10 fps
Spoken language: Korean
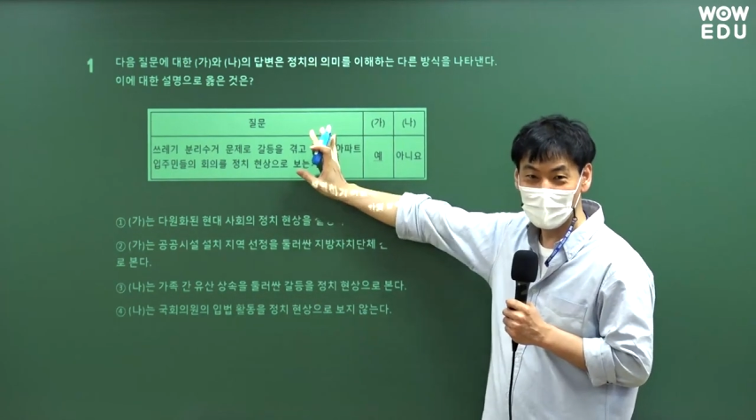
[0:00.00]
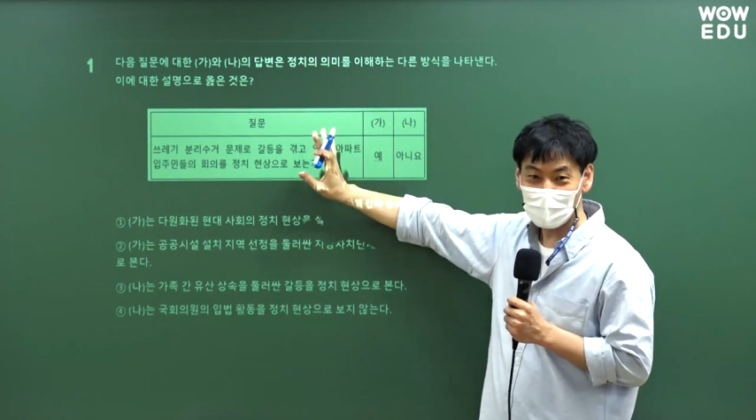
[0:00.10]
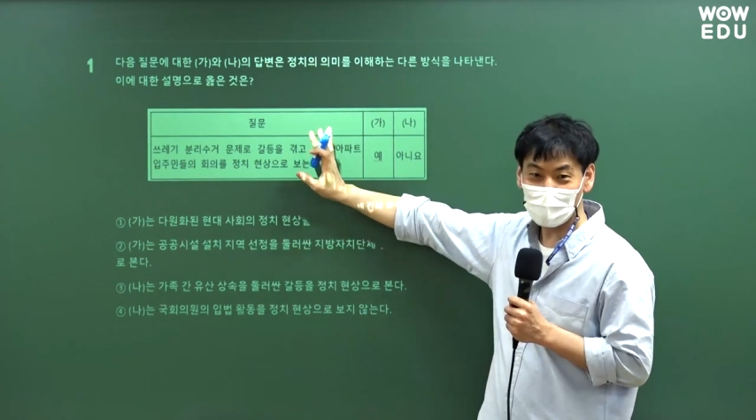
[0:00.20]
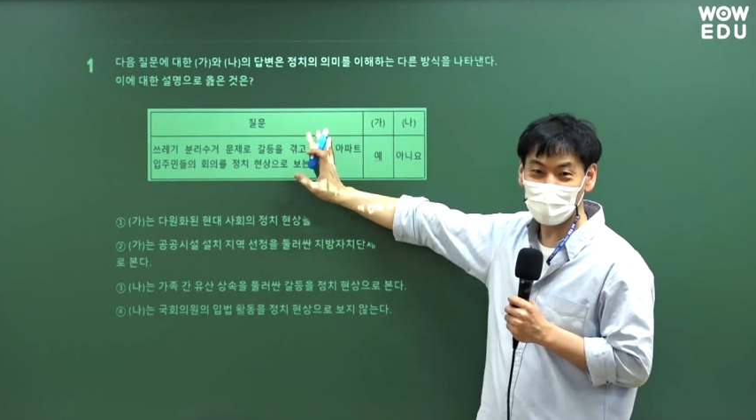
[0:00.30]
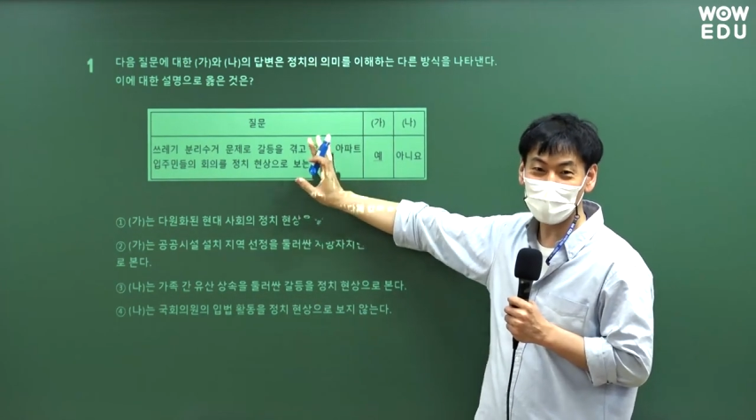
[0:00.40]

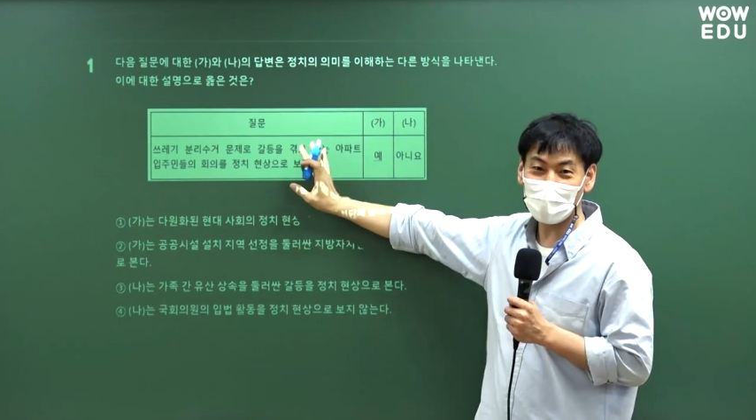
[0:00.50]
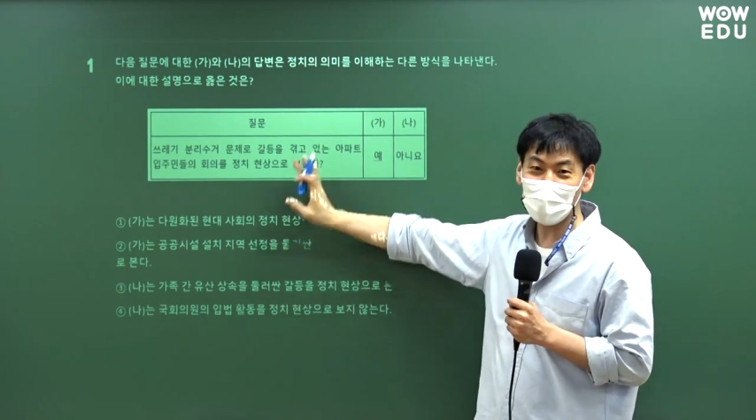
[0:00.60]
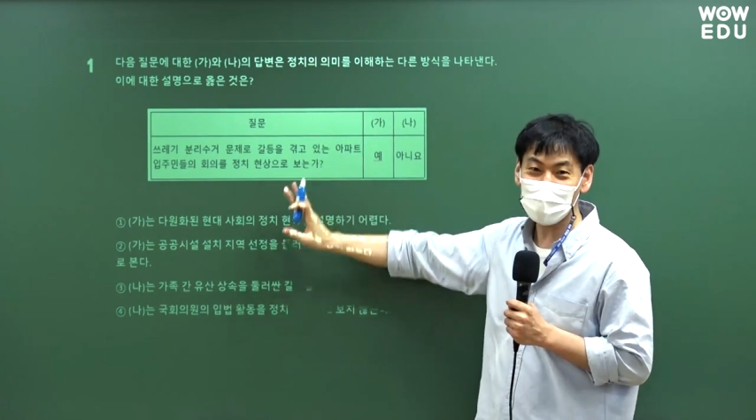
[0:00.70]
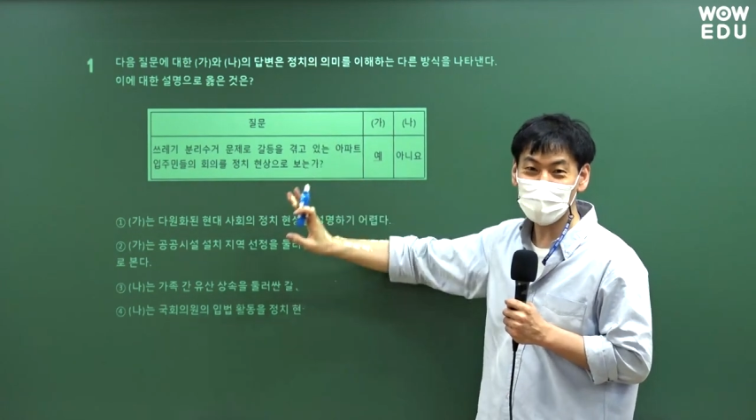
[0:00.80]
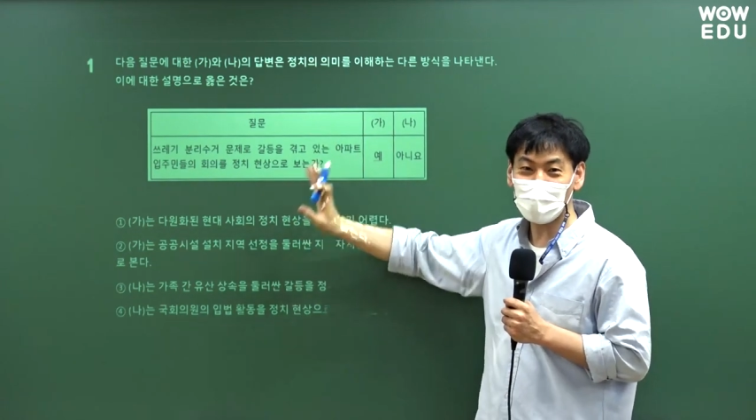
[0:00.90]
이거 안
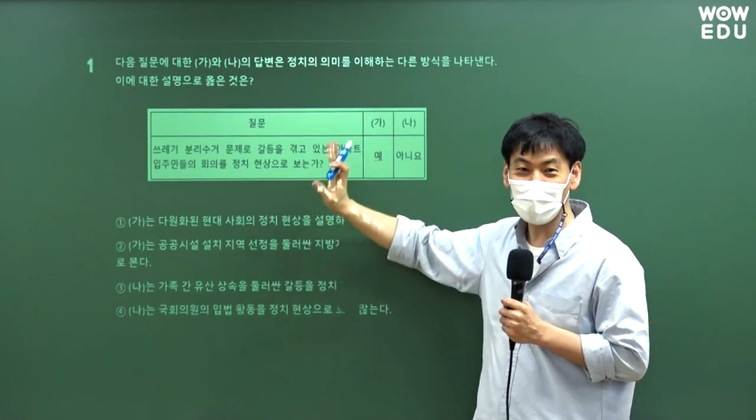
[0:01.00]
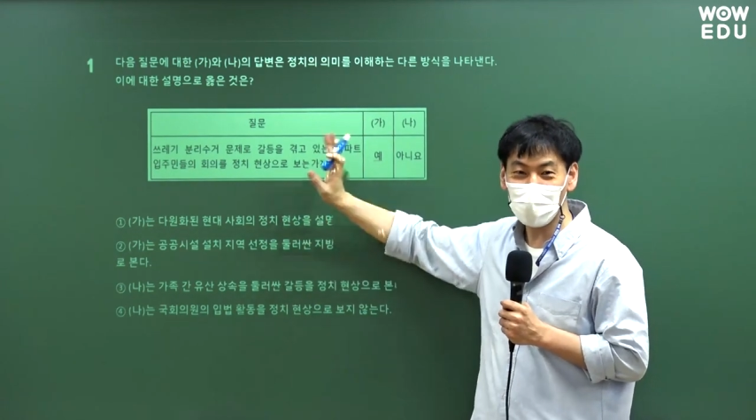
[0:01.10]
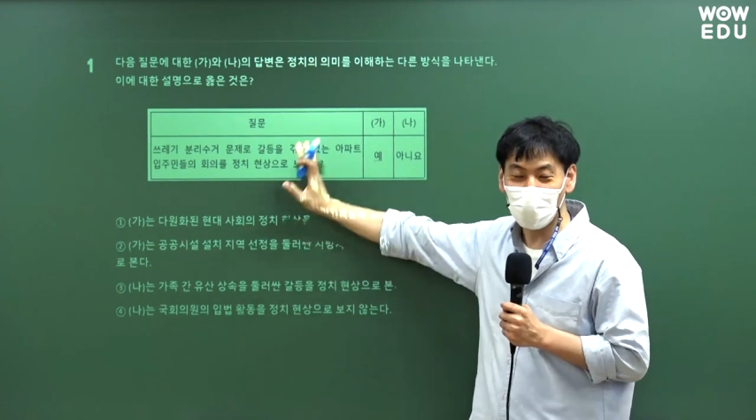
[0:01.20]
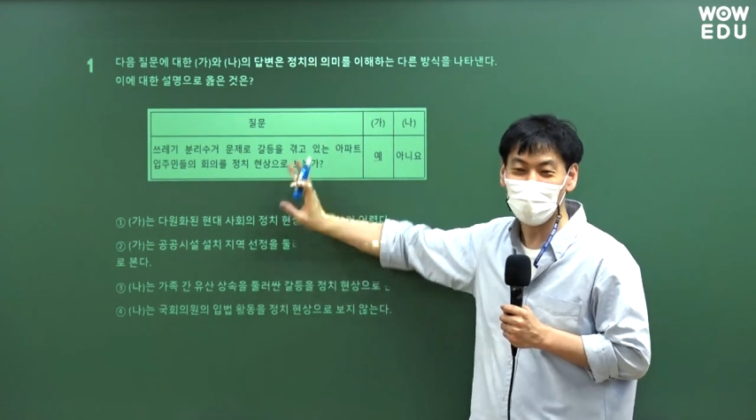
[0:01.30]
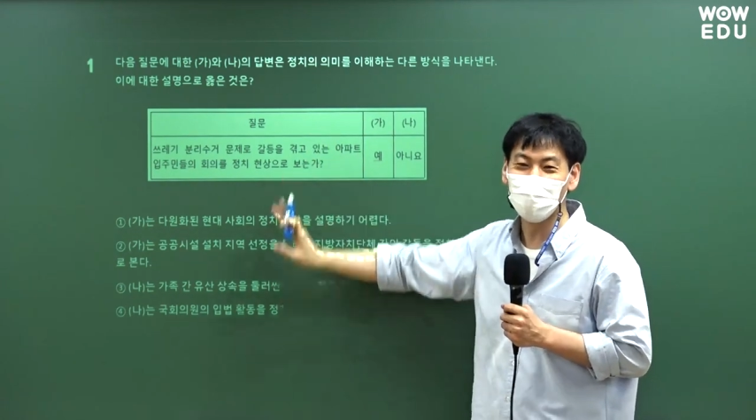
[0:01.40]
나온다. 이거 안 나오고